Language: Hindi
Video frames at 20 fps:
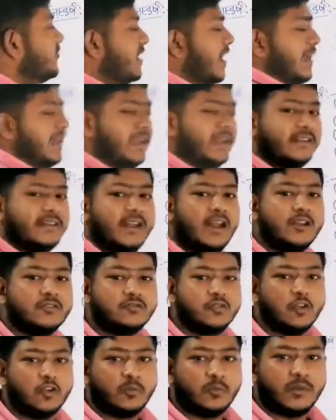को चाहिए डेढ़
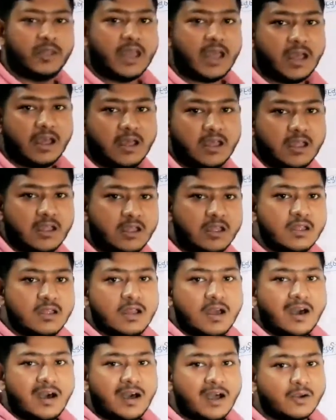सौ रुपया
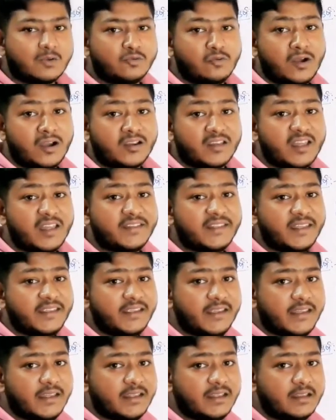अगुआ क्या
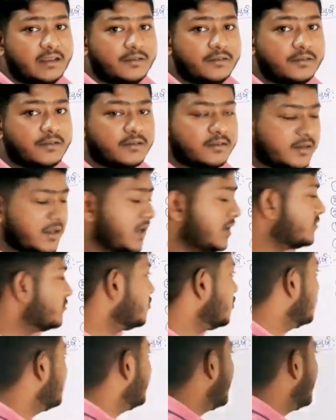चाहिए डेढ़ सौ